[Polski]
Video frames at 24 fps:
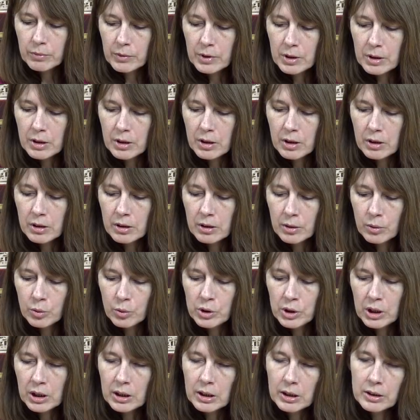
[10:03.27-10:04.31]
nie
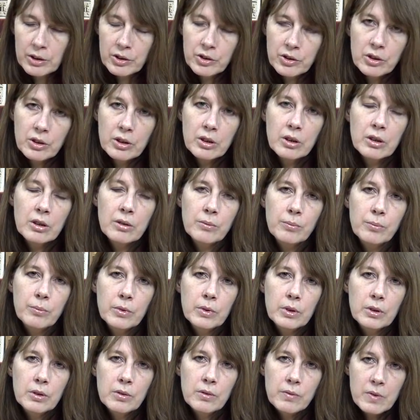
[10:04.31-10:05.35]
unikajcie
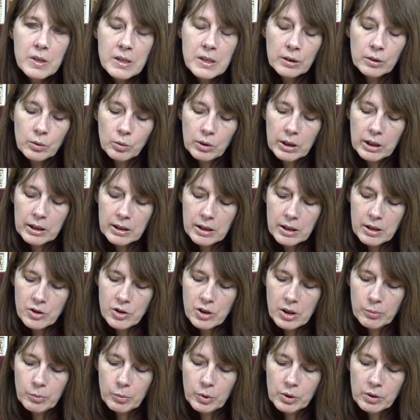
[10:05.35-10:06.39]
y, wizyt u
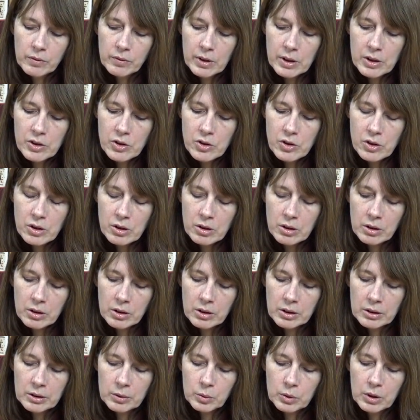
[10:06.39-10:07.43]
lekarza, ponieważ
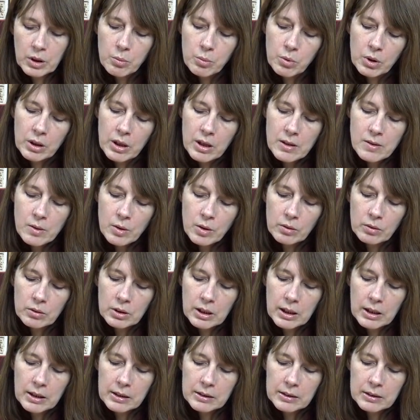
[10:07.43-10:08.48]
y, tutaj pokazują
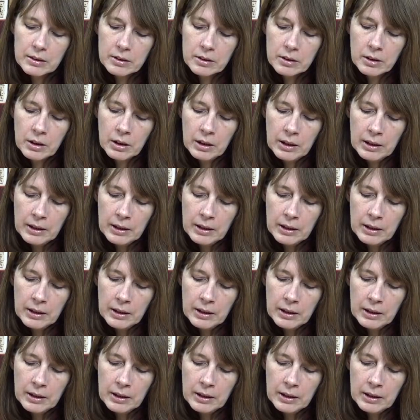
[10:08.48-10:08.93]
karty y,